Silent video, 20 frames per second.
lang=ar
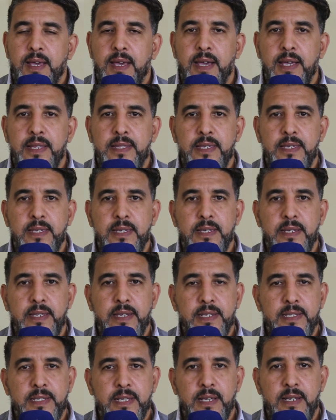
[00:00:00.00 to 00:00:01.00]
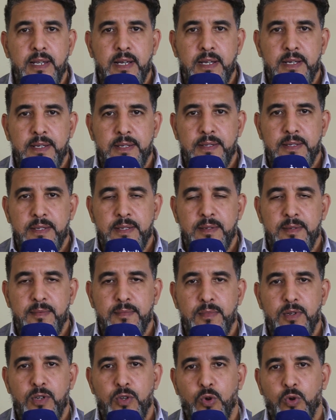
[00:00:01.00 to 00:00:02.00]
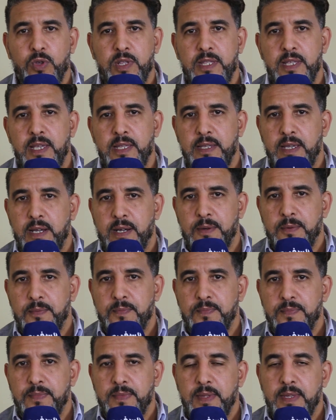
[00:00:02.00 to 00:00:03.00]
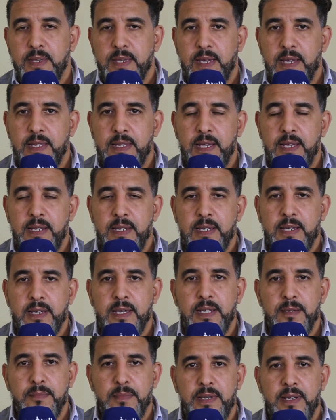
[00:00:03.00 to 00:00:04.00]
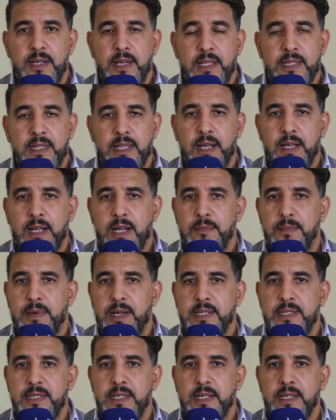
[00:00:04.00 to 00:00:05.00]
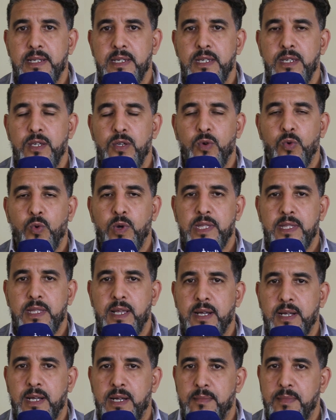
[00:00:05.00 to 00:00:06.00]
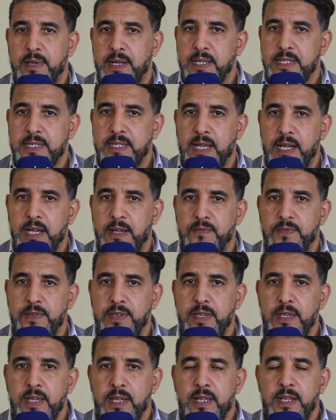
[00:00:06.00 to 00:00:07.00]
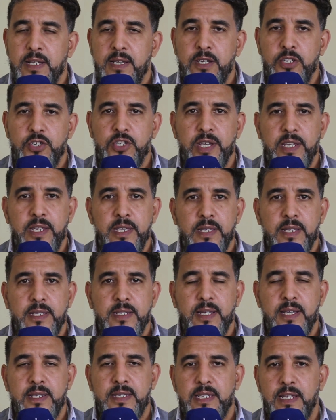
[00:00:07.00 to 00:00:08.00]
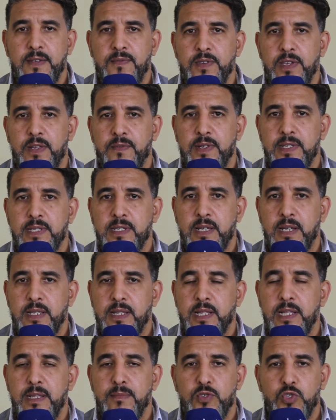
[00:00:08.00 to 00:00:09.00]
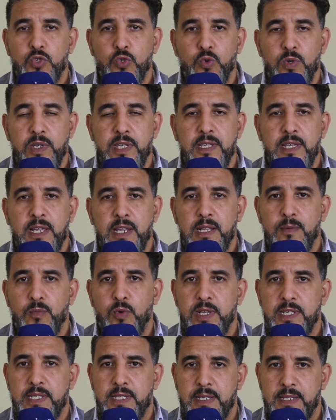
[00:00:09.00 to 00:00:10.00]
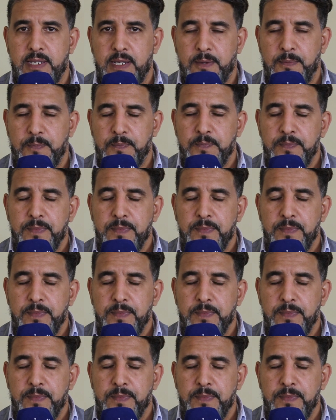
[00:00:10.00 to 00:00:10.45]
هذه رسالة من الأخت نادية كذلك من الطاقم التقني والطاقم الصحفي لجريدة السفير 24 للمسؤولين ديال هذه المؤسسة